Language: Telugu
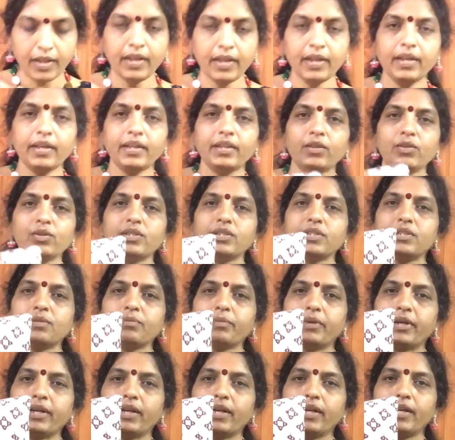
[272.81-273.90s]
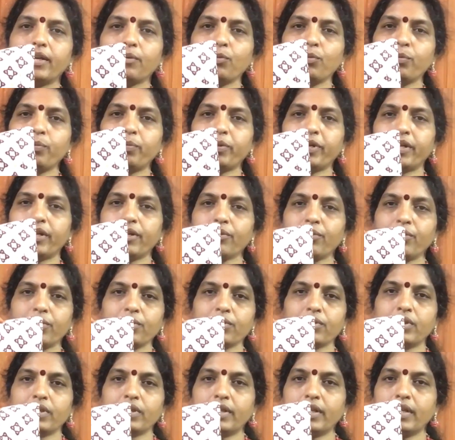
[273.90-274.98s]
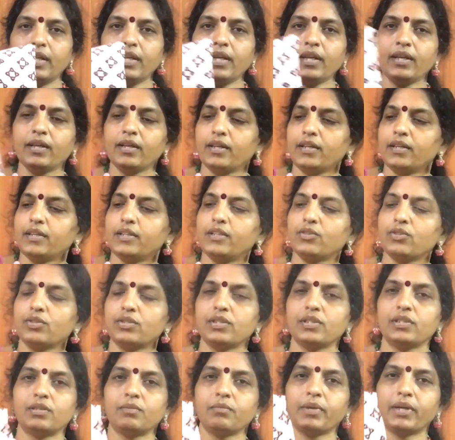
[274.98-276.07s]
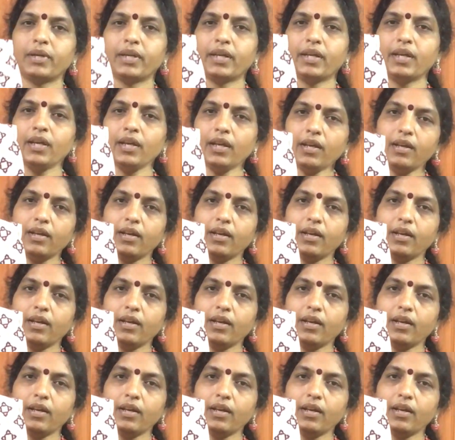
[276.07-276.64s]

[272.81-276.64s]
ఇంక ఇది వచ్చేసి మనకి డబుల్ పట్టి ఉంటుందండి ఇది వచ్చేసి మనకి